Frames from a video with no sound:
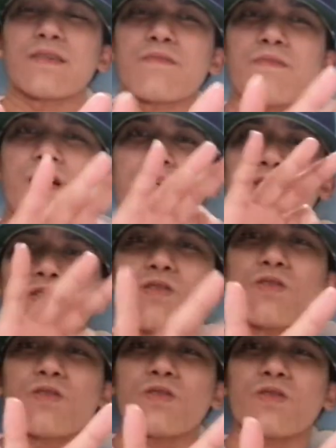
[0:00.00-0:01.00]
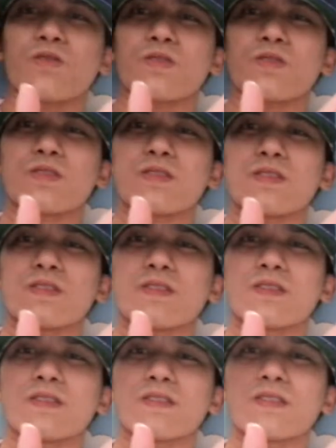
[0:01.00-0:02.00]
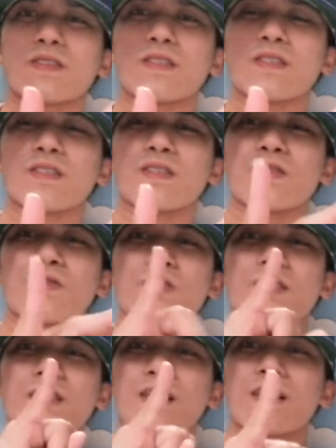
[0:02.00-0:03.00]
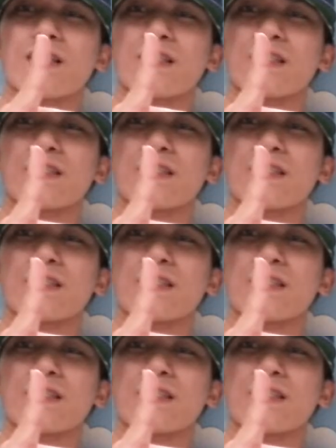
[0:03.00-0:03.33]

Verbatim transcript: Pangatlo ko. Yung isa